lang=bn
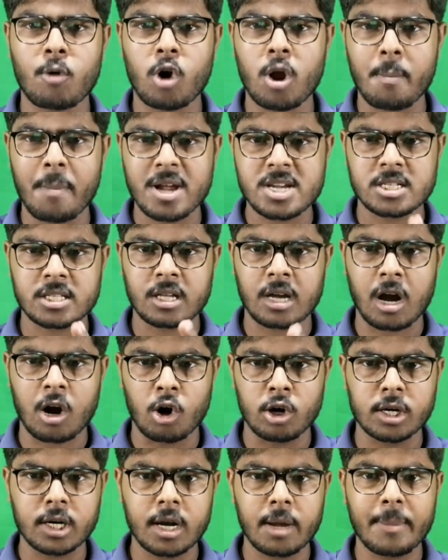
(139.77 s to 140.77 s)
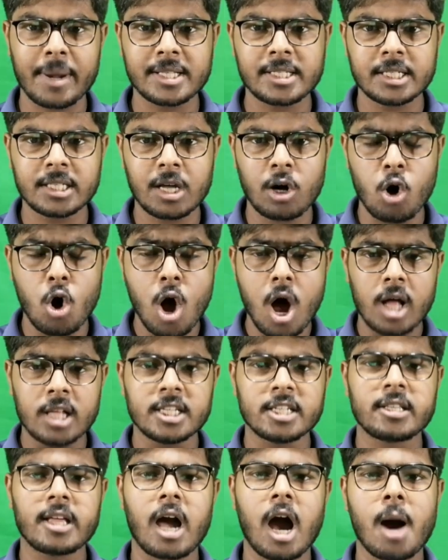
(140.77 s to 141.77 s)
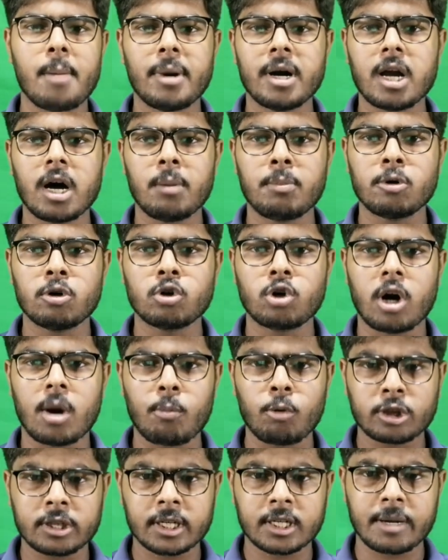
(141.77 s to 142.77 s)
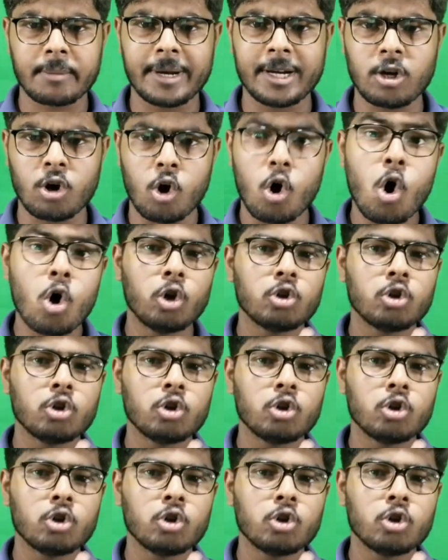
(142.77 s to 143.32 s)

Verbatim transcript: করে পাশে থাকা ঘন্টাটা বাজিয়ে দাও যাতে আমার আপলোড করা প্রত্যেকটা ভিডিও